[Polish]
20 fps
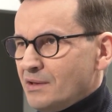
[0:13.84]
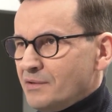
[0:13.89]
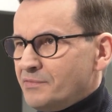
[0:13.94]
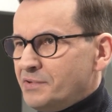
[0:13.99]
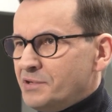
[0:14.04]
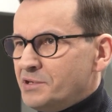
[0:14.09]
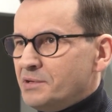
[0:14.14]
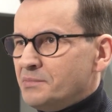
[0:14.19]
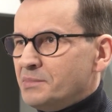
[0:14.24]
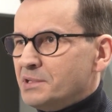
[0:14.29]

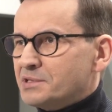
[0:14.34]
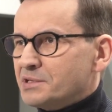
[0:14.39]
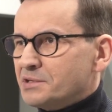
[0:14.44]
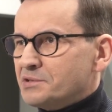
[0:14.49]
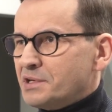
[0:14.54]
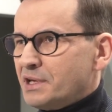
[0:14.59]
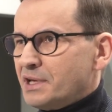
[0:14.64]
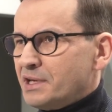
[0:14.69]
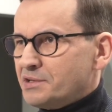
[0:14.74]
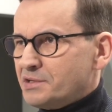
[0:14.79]
Widzimy, co
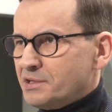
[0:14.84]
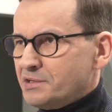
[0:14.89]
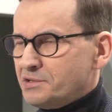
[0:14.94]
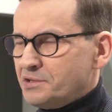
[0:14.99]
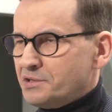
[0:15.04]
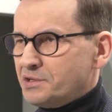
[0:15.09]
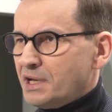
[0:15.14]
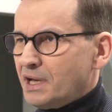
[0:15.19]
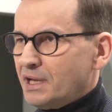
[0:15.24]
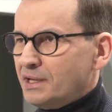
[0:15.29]
dzieje się
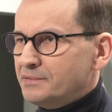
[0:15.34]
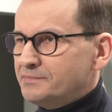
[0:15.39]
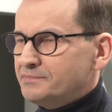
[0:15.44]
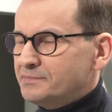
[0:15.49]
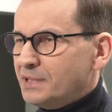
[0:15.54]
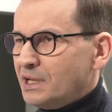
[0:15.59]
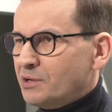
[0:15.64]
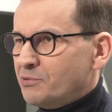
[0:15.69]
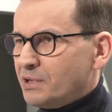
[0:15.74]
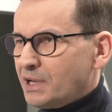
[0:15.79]
dzisiaj
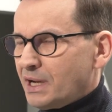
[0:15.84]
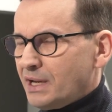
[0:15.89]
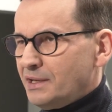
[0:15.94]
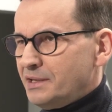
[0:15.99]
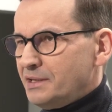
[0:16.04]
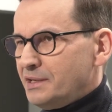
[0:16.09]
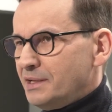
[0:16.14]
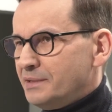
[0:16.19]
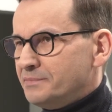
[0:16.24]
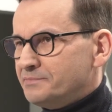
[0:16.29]
na
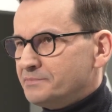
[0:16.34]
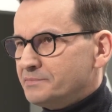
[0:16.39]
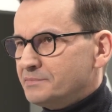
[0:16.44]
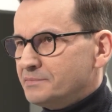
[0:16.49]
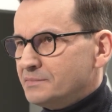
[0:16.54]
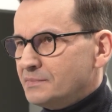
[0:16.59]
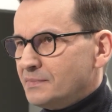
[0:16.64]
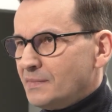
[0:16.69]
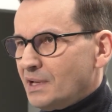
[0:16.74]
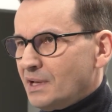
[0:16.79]
Ukrainie.
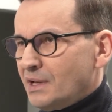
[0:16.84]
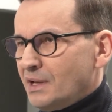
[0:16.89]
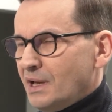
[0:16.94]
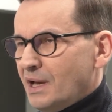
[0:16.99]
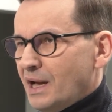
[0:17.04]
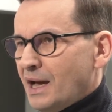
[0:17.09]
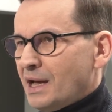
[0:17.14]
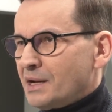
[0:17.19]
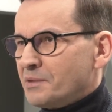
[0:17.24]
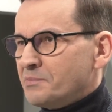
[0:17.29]

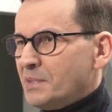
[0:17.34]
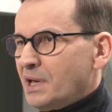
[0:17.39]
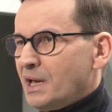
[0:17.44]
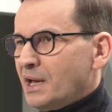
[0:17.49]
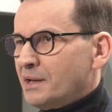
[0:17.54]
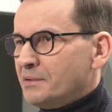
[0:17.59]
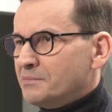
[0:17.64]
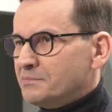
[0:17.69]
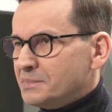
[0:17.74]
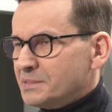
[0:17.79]

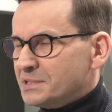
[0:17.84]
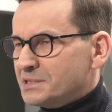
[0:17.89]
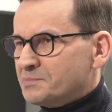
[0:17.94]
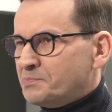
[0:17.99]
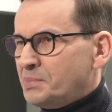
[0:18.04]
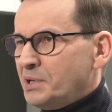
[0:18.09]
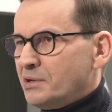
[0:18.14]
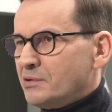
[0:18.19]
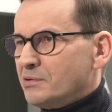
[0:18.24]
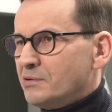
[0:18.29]
Armia
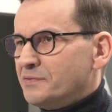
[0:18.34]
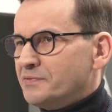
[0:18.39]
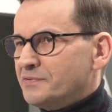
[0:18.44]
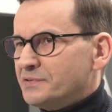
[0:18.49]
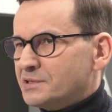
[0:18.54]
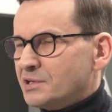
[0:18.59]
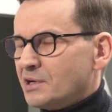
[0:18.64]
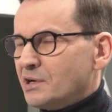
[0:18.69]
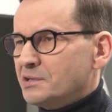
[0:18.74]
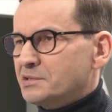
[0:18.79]

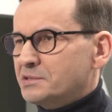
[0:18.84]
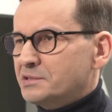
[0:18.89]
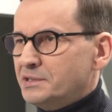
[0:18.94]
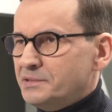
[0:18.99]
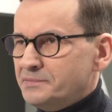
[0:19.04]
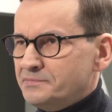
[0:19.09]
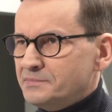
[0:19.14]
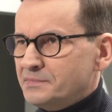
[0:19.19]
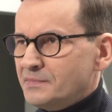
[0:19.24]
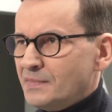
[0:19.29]
zbirów z
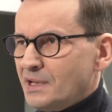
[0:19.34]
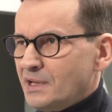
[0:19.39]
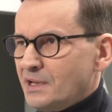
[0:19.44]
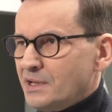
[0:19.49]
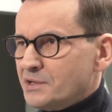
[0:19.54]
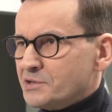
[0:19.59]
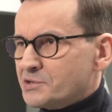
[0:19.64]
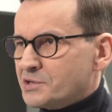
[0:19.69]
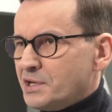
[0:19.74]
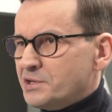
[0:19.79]
Rosji,
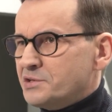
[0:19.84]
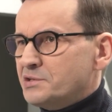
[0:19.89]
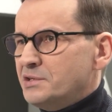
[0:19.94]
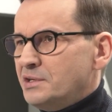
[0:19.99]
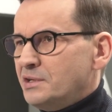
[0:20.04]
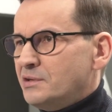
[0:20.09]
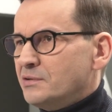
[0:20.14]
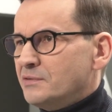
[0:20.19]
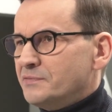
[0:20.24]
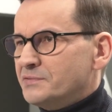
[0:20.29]

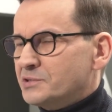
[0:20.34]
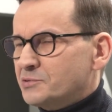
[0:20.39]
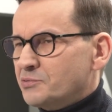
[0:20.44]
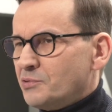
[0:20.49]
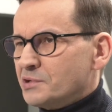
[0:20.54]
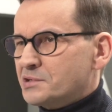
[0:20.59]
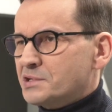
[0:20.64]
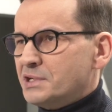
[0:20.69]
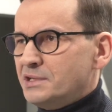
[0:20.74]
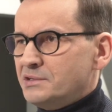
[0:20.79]
rzeźników,
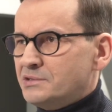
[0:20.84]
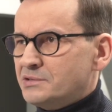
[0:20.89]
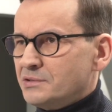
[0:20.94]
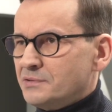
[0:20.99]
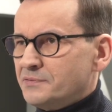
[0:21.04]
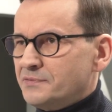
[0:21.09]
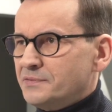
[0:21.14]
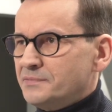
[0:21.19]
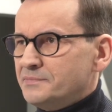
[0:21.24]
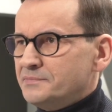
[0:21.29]

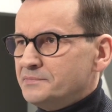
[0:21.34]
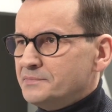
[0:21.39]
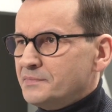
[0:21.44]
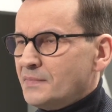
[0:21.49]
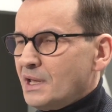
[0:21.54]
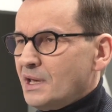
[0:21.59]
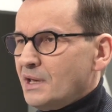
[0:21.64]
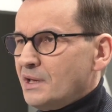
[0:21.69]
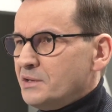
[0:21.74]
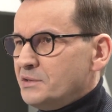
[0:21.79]
złoczyńców
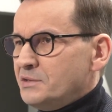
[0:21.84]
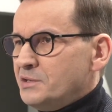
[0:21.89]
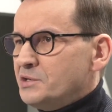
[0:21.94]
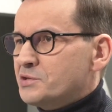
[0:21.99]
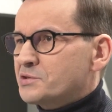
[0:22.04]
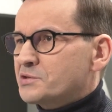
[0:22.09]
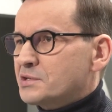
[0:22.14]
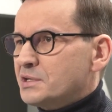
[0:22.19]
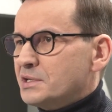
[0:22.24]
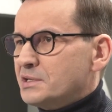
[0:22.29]

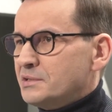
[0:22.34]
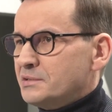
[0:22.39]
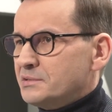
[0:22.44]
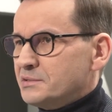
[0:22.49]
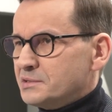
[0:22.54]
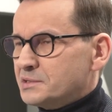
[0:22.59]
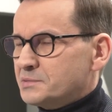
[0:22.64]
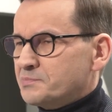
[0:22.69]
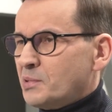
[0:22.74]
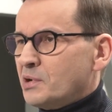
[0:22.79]
niszczy
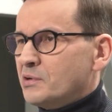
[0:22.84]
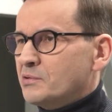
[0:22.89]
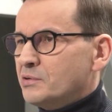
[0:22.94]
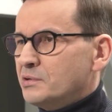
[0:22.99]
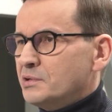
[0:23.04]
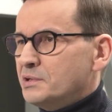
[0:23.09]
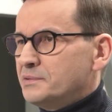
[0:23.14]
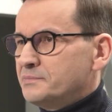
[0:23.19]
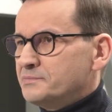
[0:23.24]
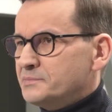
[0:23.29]

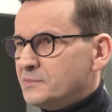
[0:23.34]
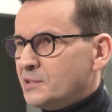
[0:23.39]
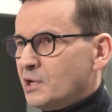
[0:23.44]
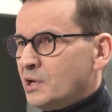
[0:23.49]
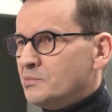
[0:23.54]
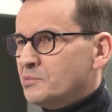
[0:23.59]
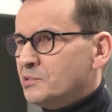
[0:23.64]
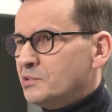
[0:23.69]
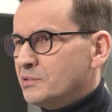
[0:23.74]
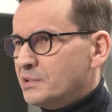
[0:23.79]
spokój
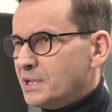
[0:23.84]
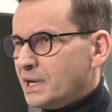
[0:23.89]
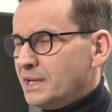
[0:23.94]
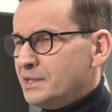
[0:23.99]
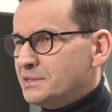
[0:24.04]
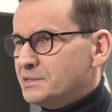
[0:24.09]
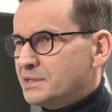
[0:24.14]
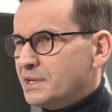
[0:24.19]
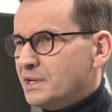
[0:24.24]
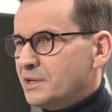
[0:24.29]
domu
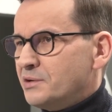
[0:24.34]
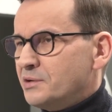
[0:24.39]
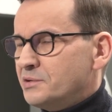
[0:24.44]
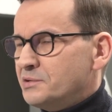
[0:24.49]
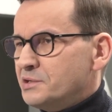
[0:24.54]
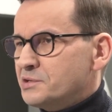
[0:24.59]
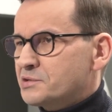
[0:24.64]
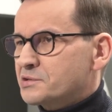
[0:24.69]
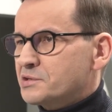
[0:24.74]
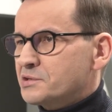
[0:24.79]
ukraińskiego,
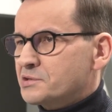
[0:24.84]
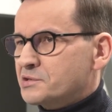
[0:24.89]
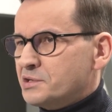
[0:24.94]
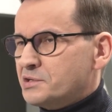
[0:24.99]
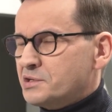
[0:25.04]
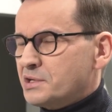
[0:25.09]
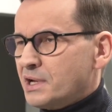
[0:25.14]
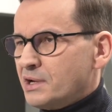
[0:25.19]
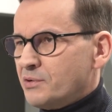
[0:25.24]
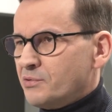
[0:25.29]
niszczy
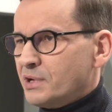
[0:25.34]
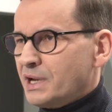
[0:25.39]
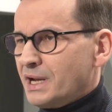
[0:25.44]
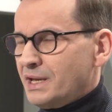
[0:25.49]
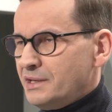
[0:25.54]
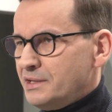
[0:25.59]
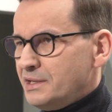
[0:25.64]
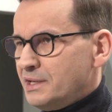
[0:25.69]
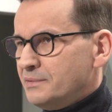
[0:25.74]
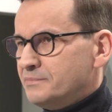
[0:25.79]
życie na
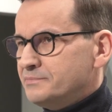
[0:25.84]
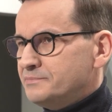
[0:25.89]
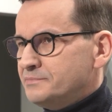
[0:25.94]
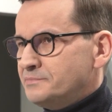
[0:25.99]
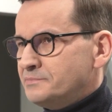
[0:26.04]
Ukrainie.